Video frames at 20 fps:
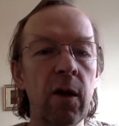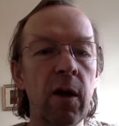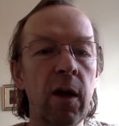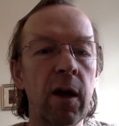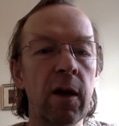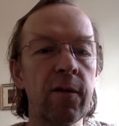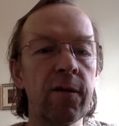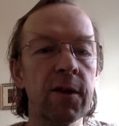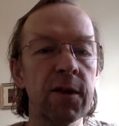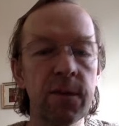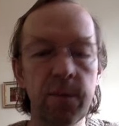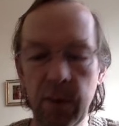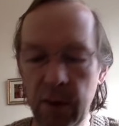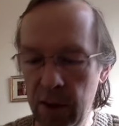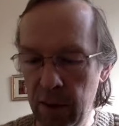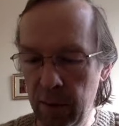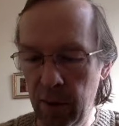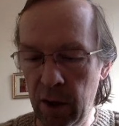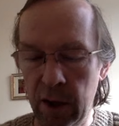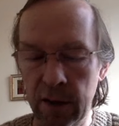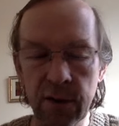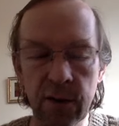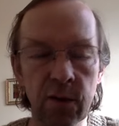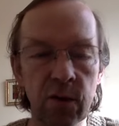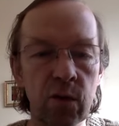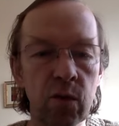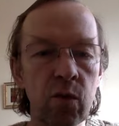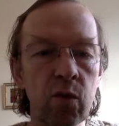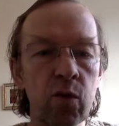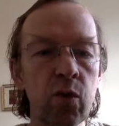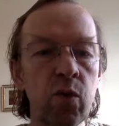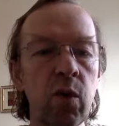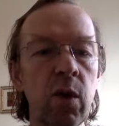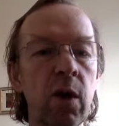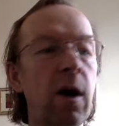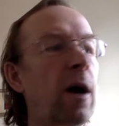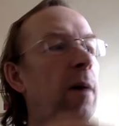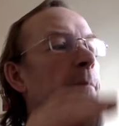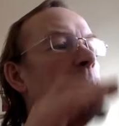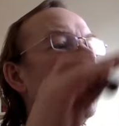etwas mit dem Ganzen zu
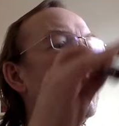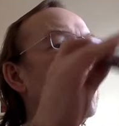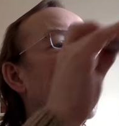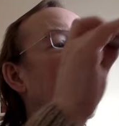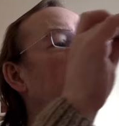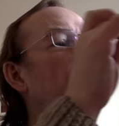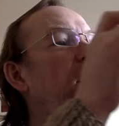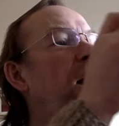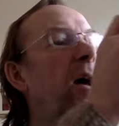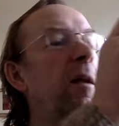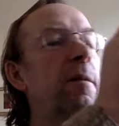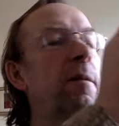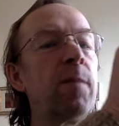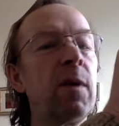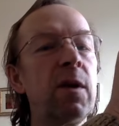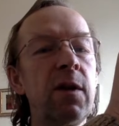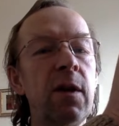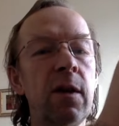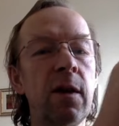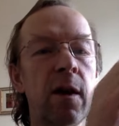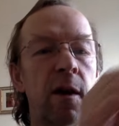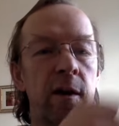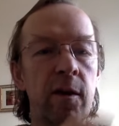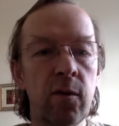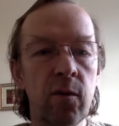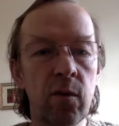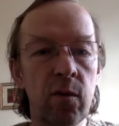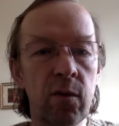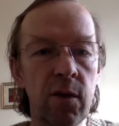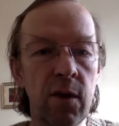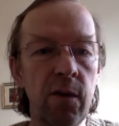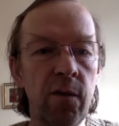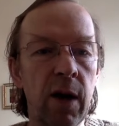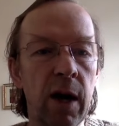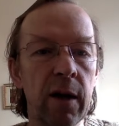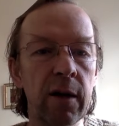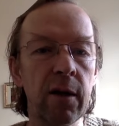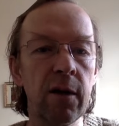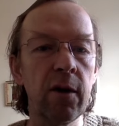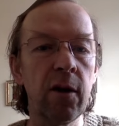tun haben, dann hat man den Eindruck, die
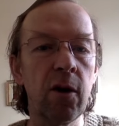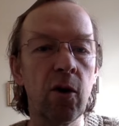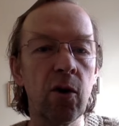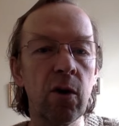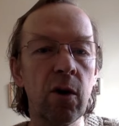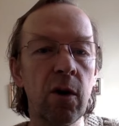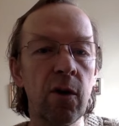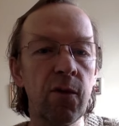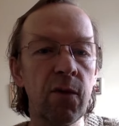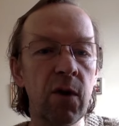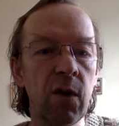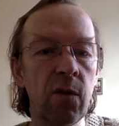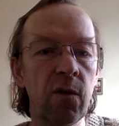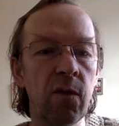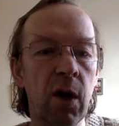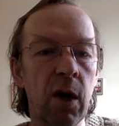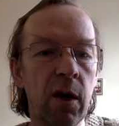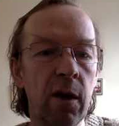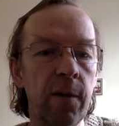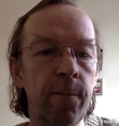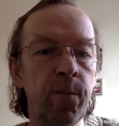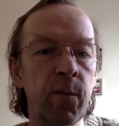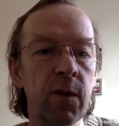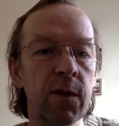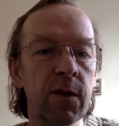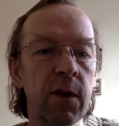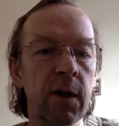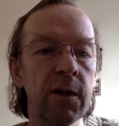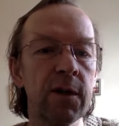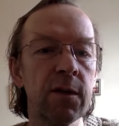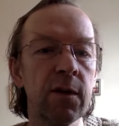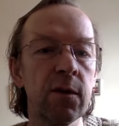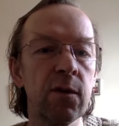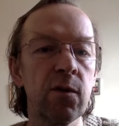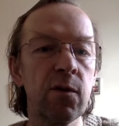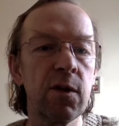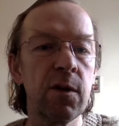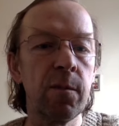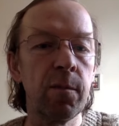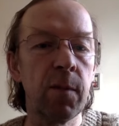warten auch auf die Wahlen. Das heißt also,
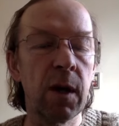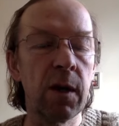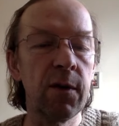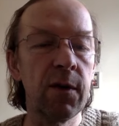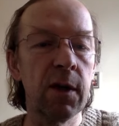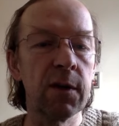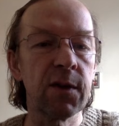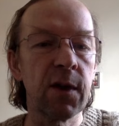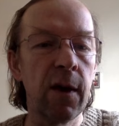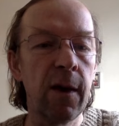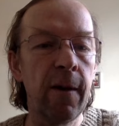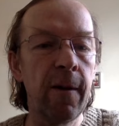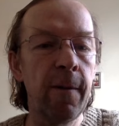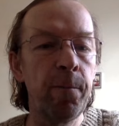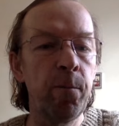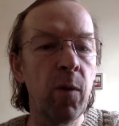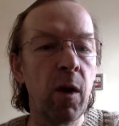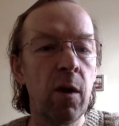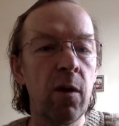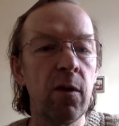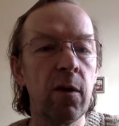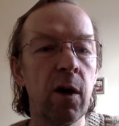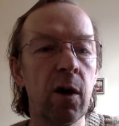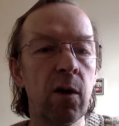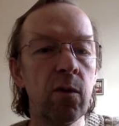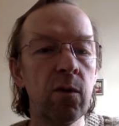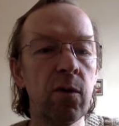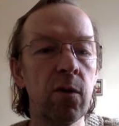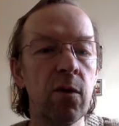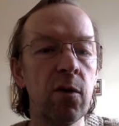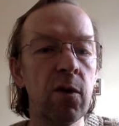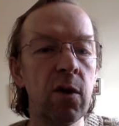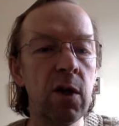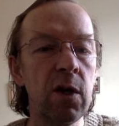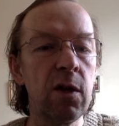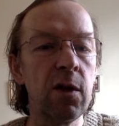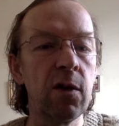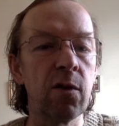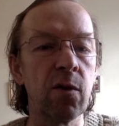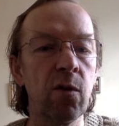die machen jetzt da unten
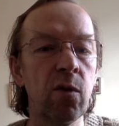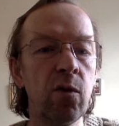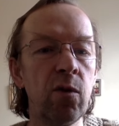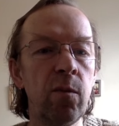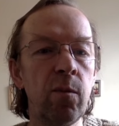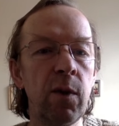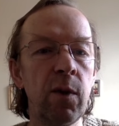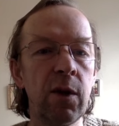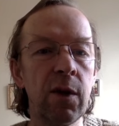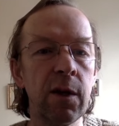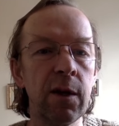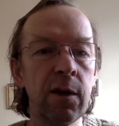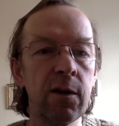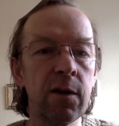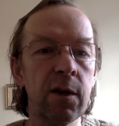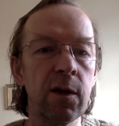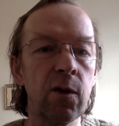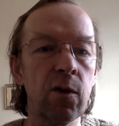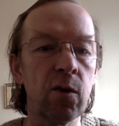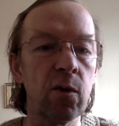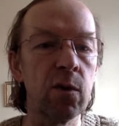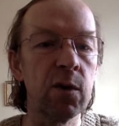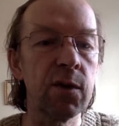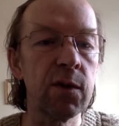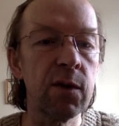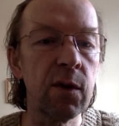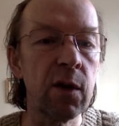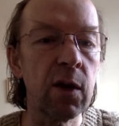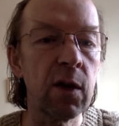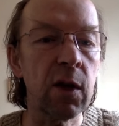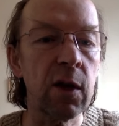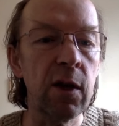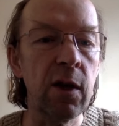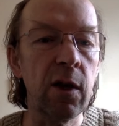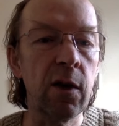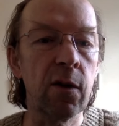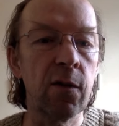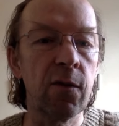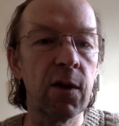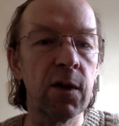nicht unbedingt den großen
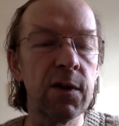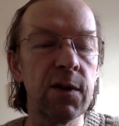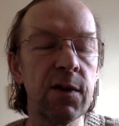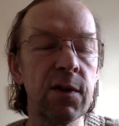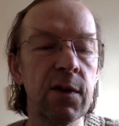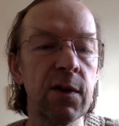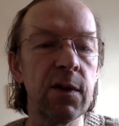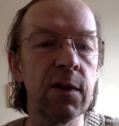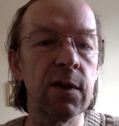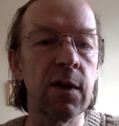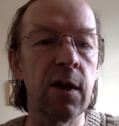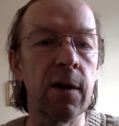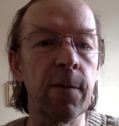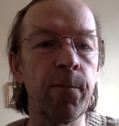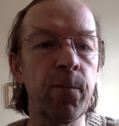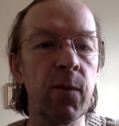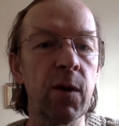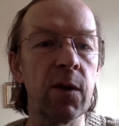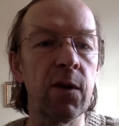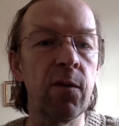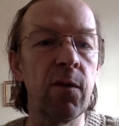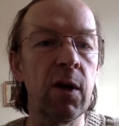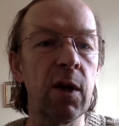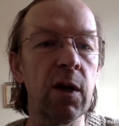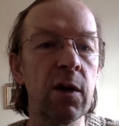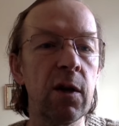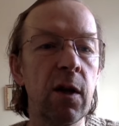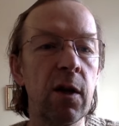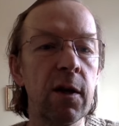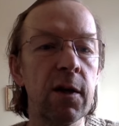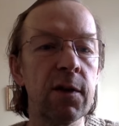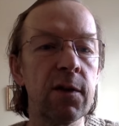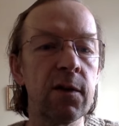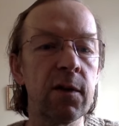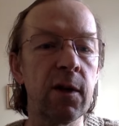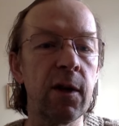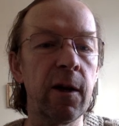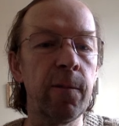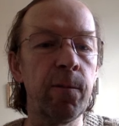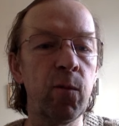Krieg, weil sie sich sagen, das wäre ja
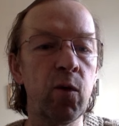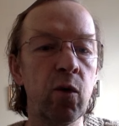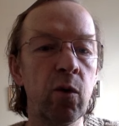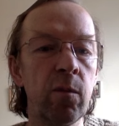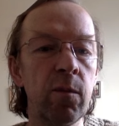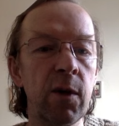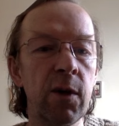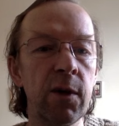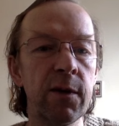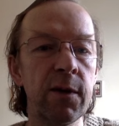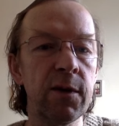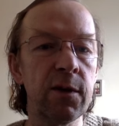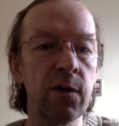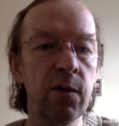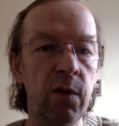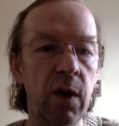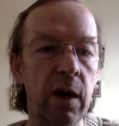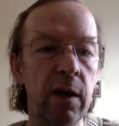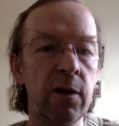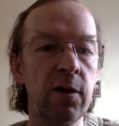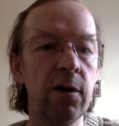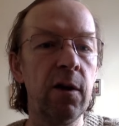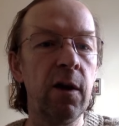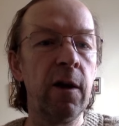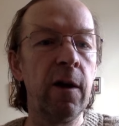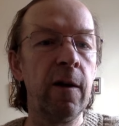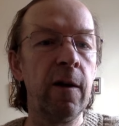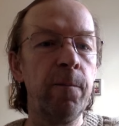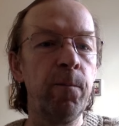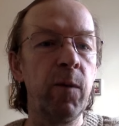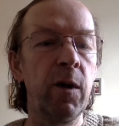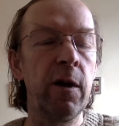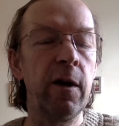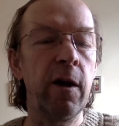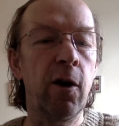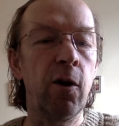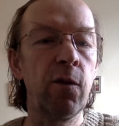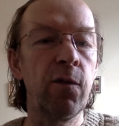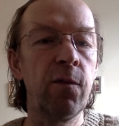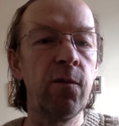extrem dumm. In diese Falle
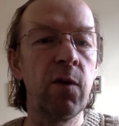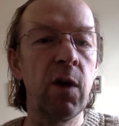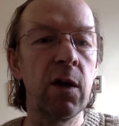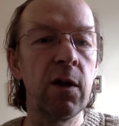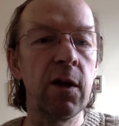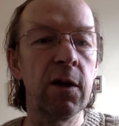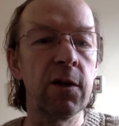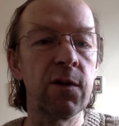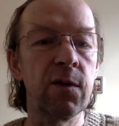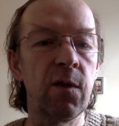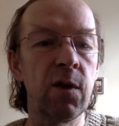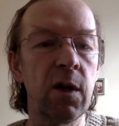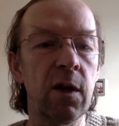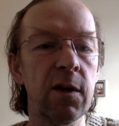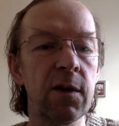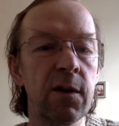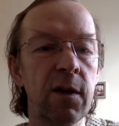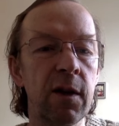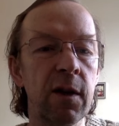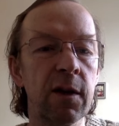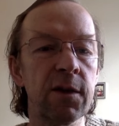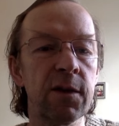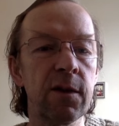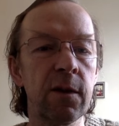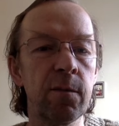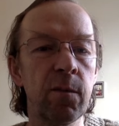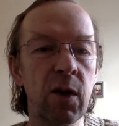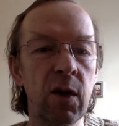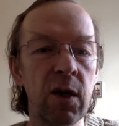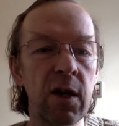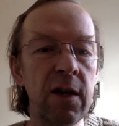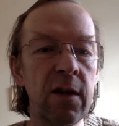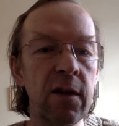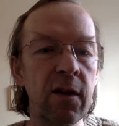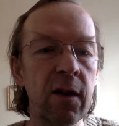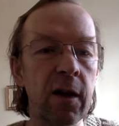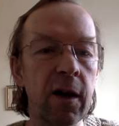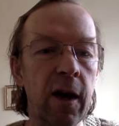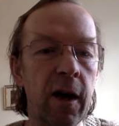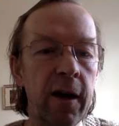laufen wir jetzt vielleicht erst einmal
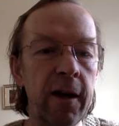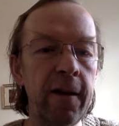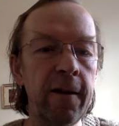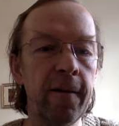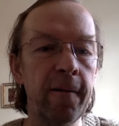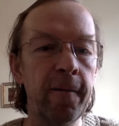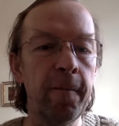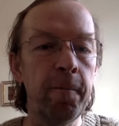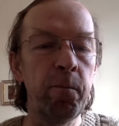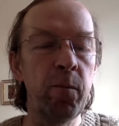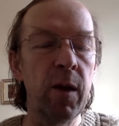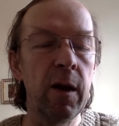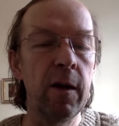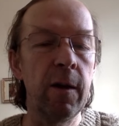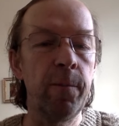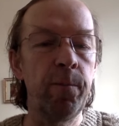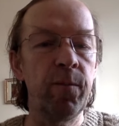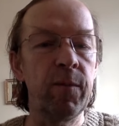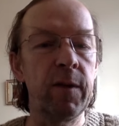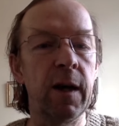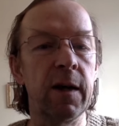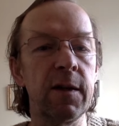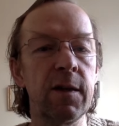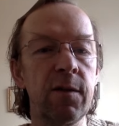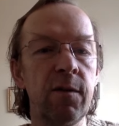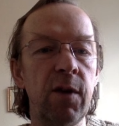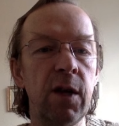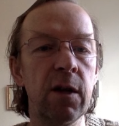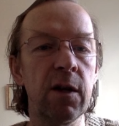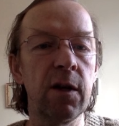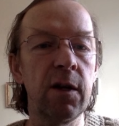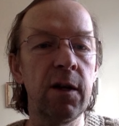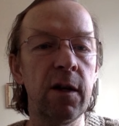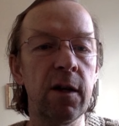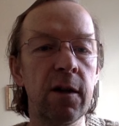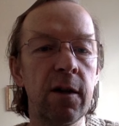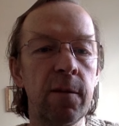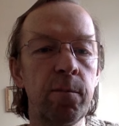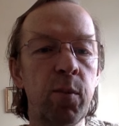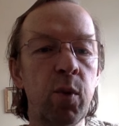nicht rein. Das wäre ja
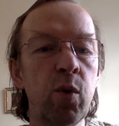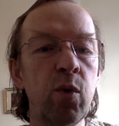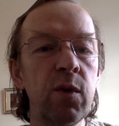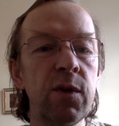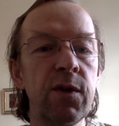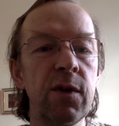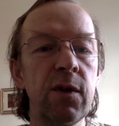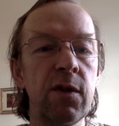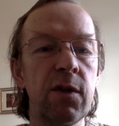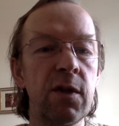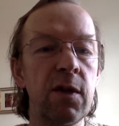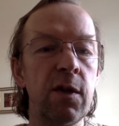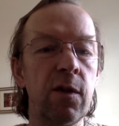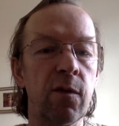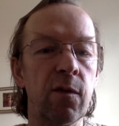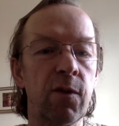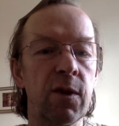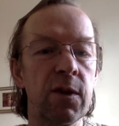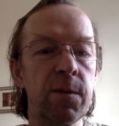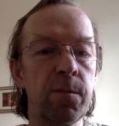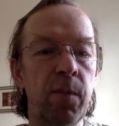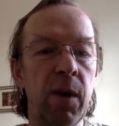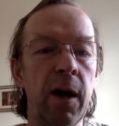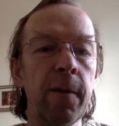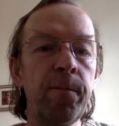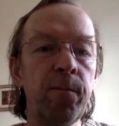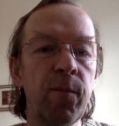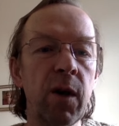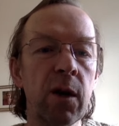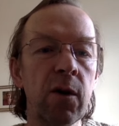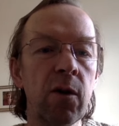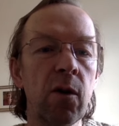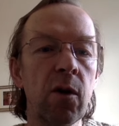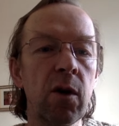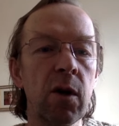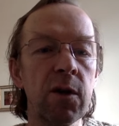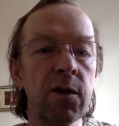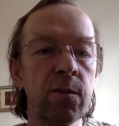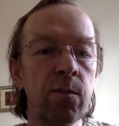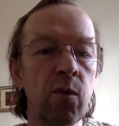dann positiv. Was bleibt dann noch
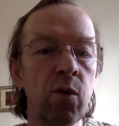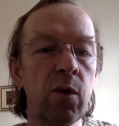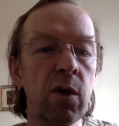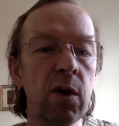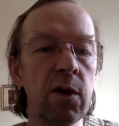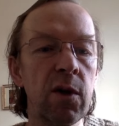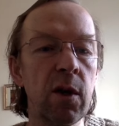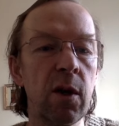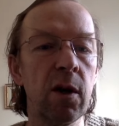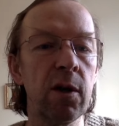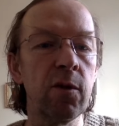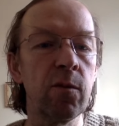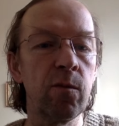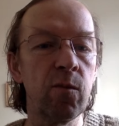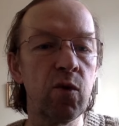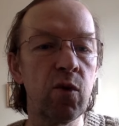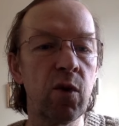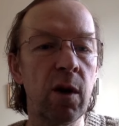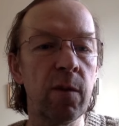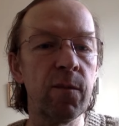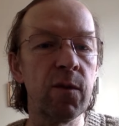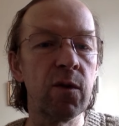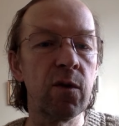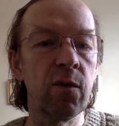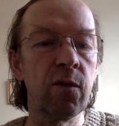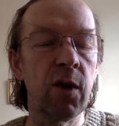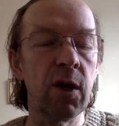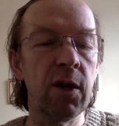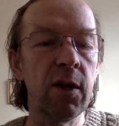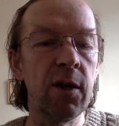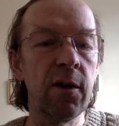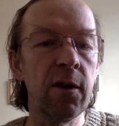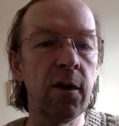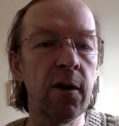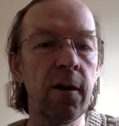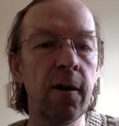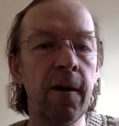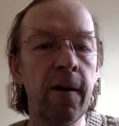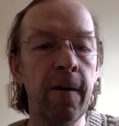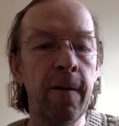als Möglichkeit, um Trump zu verhindern?